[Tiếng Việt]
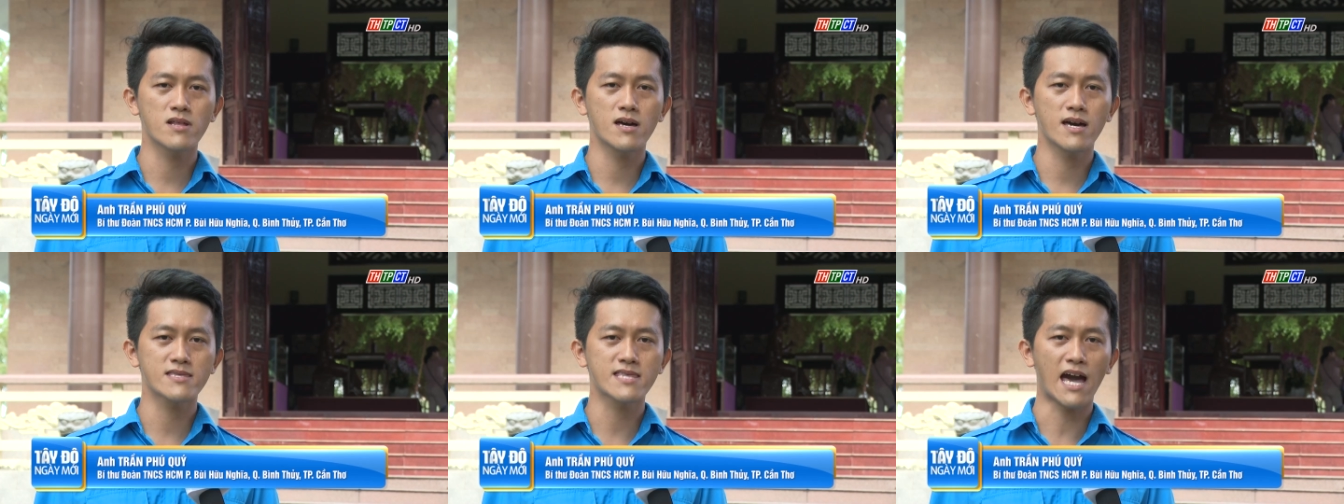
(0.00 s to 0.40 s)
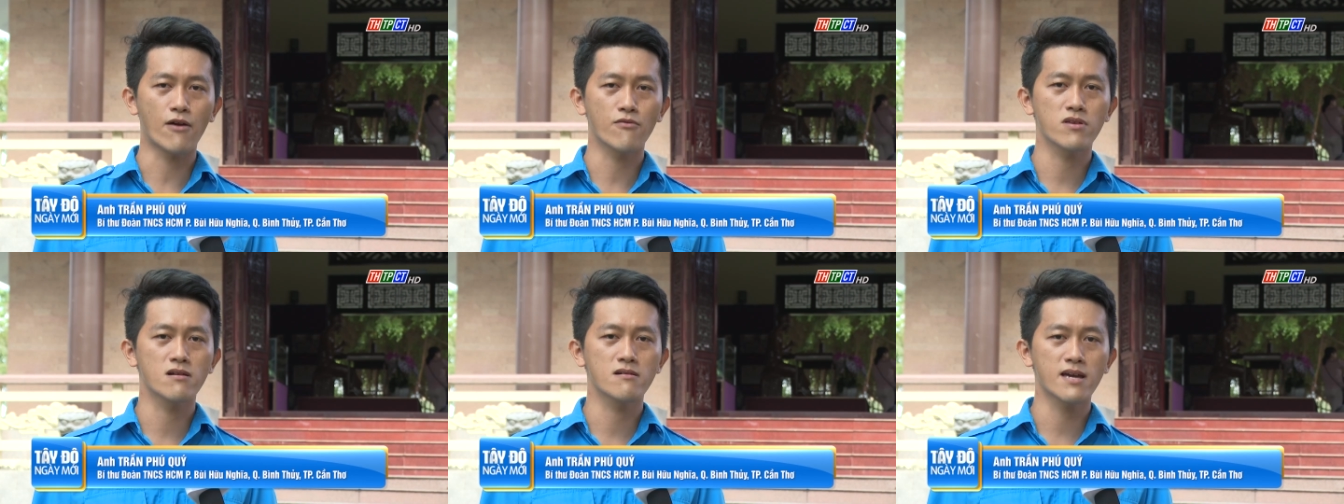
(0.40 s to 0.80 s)
là
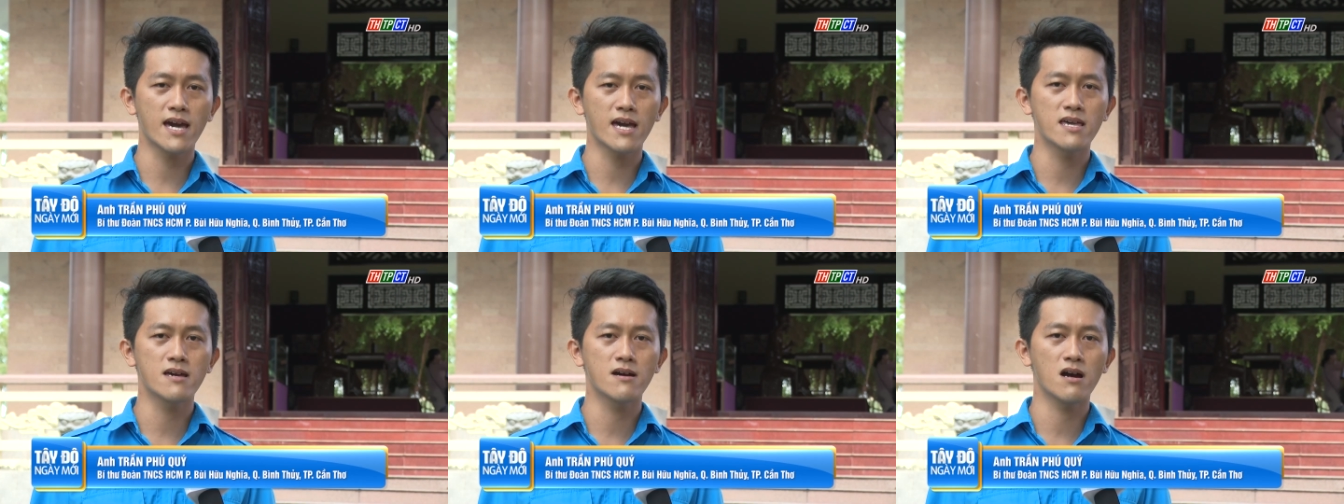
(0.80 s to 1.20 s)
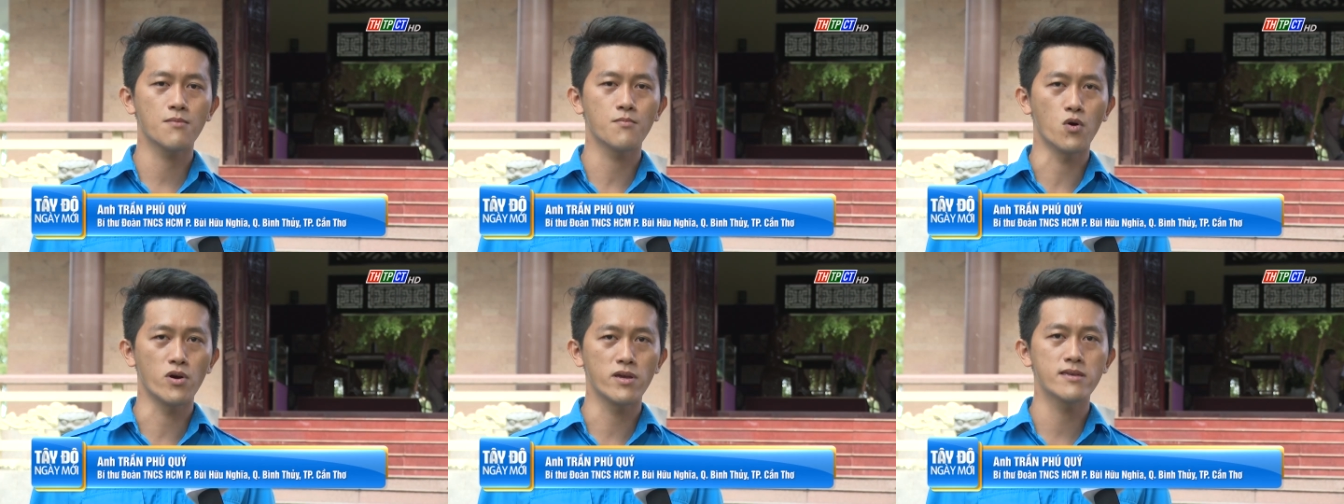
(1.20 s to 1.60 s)
tạo những cái
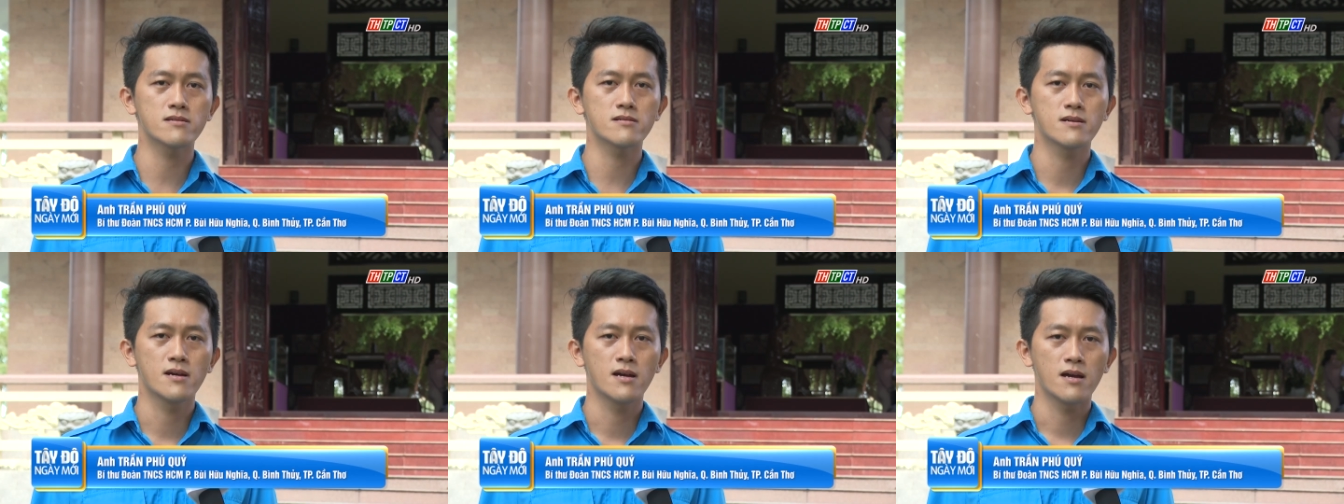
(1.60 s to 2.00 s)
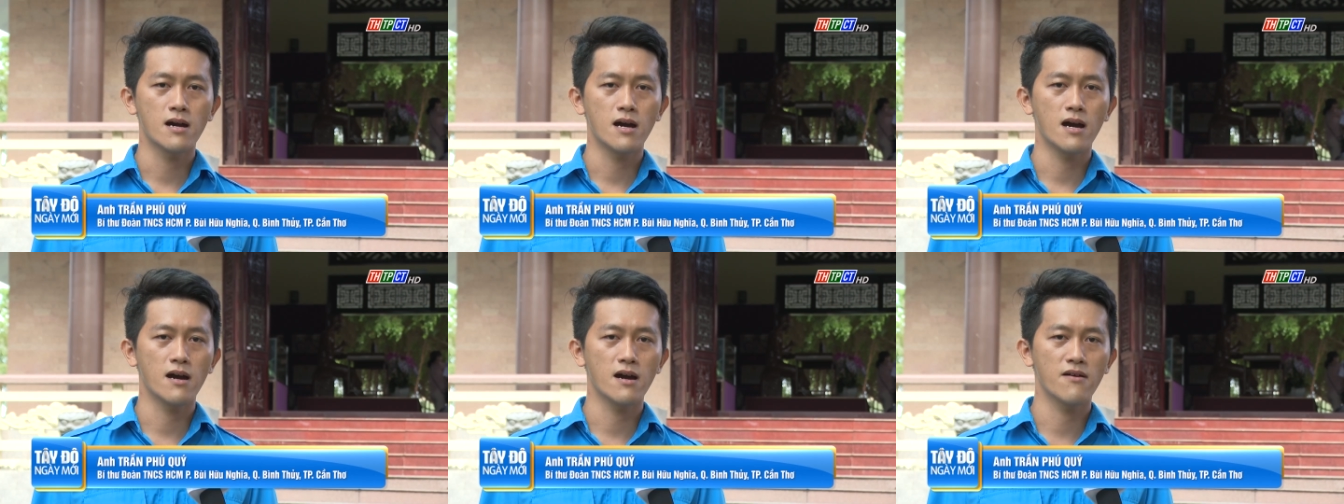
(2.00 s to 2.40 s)
buổi
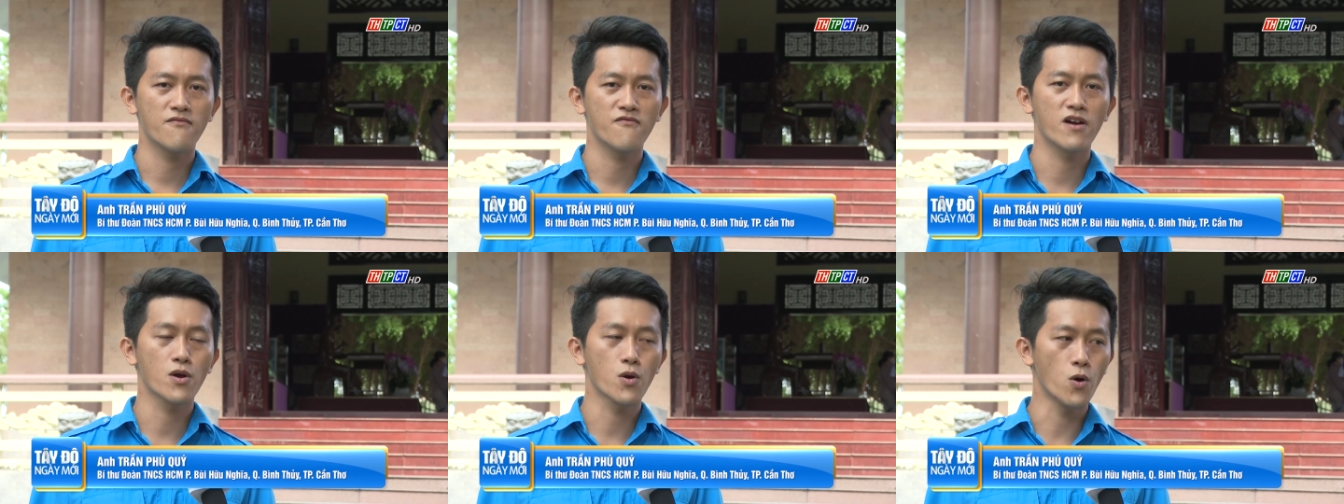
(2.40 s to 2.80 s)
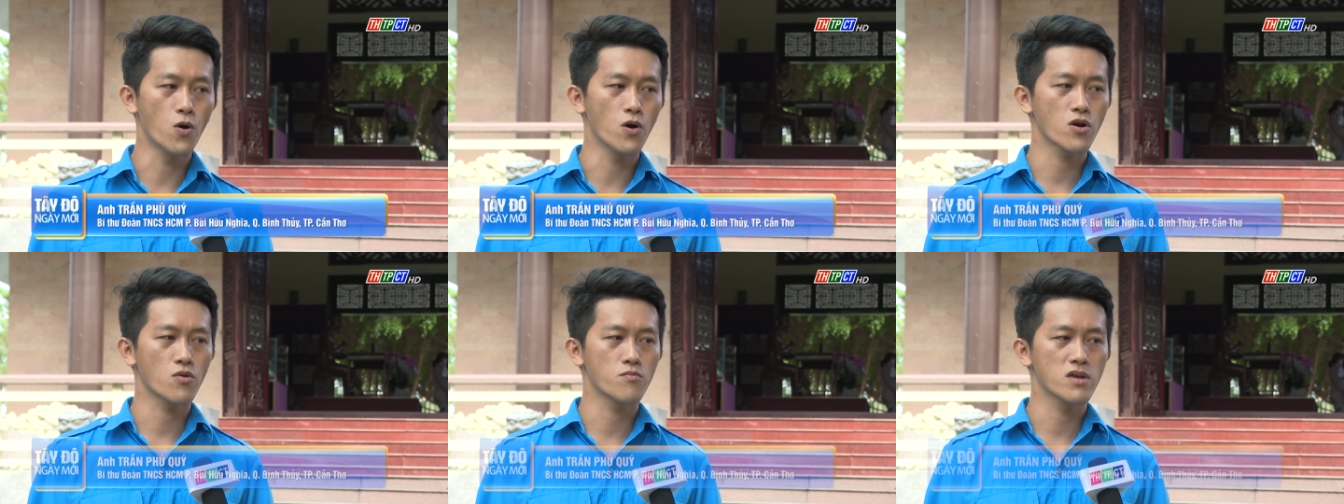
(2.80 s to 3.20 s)
về
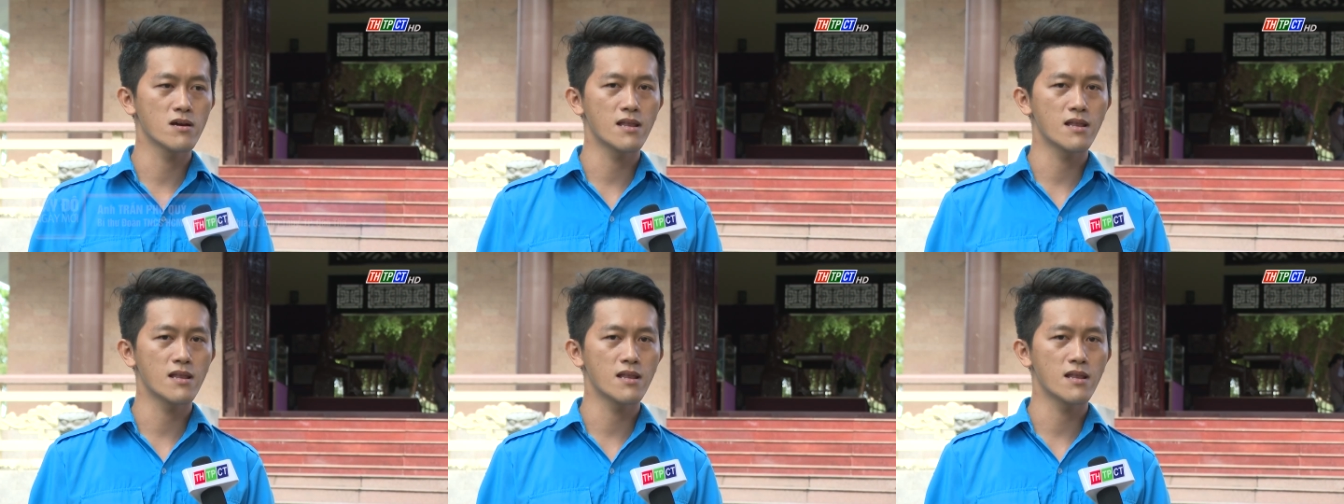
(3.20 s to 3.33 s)
nguồn cũng như